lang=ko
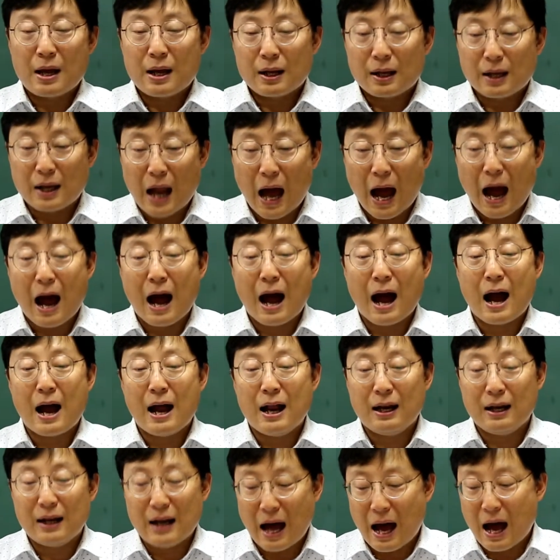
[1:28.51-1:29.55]

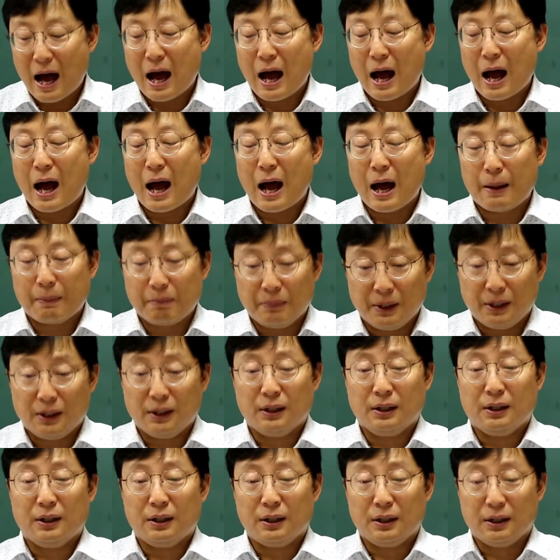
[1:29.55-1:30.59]

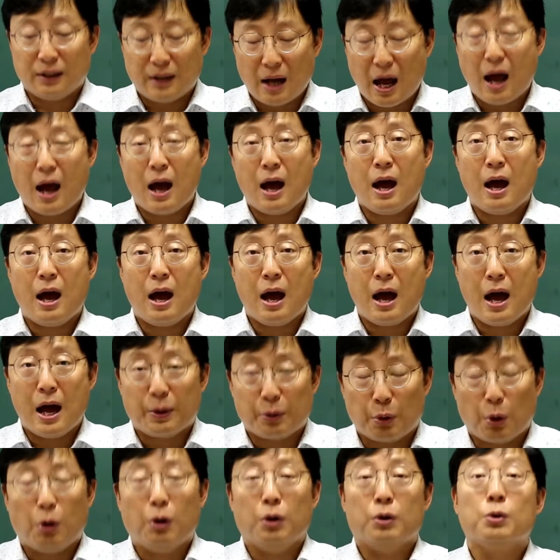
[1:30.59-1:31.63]

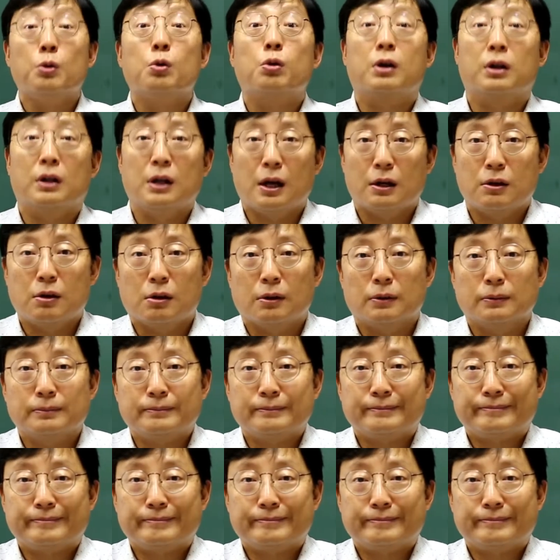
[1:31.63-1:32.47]
랄라미레도 이렇게 돼야 돼요.